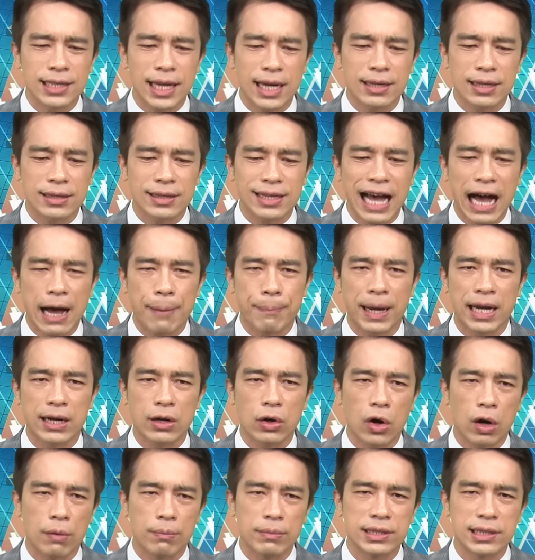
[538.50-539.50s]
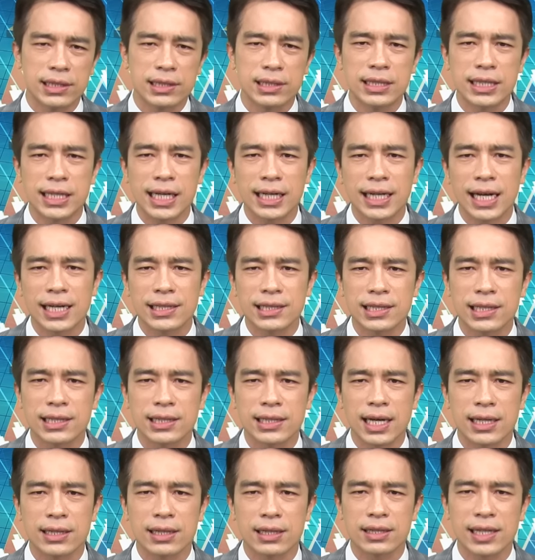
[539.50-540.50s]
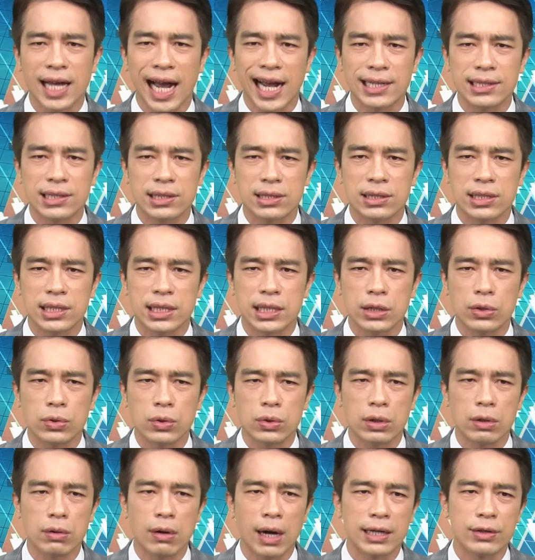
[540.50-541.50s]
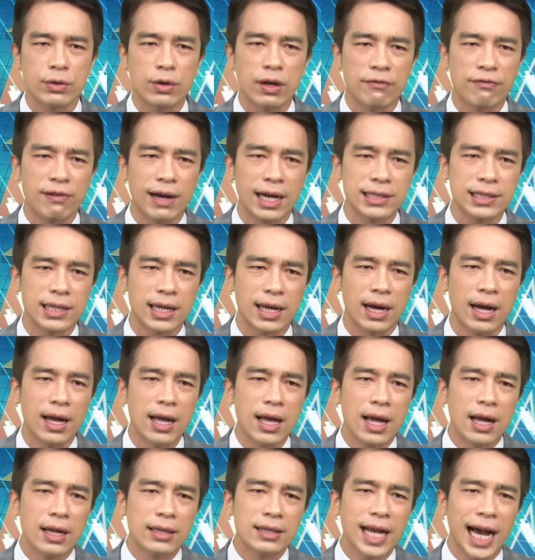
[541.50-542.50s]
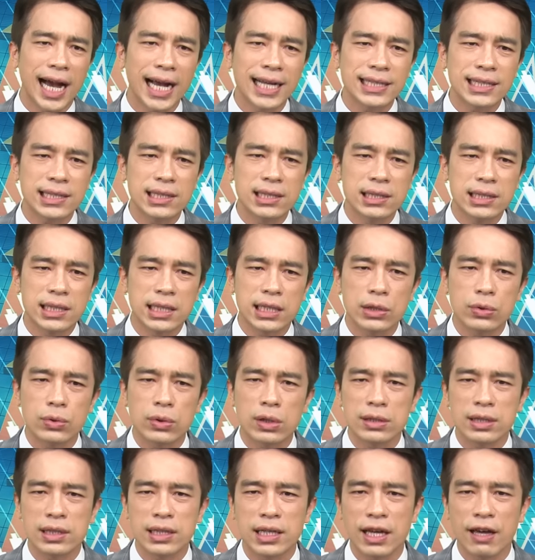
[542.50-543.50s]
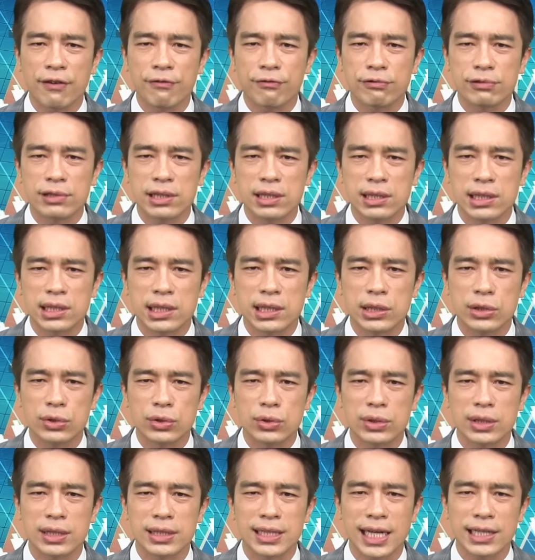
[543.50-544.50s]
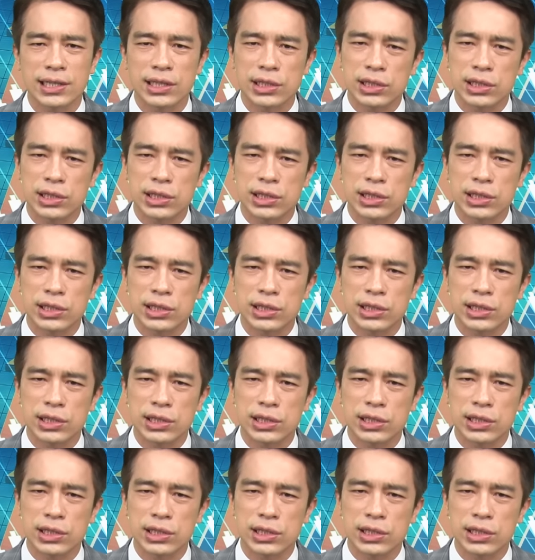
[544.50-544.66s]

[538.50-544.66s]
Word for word: 在的大盘的话，我们直接看现在的台子期货的话，你会发现啊，台子期货跌幅是持续的在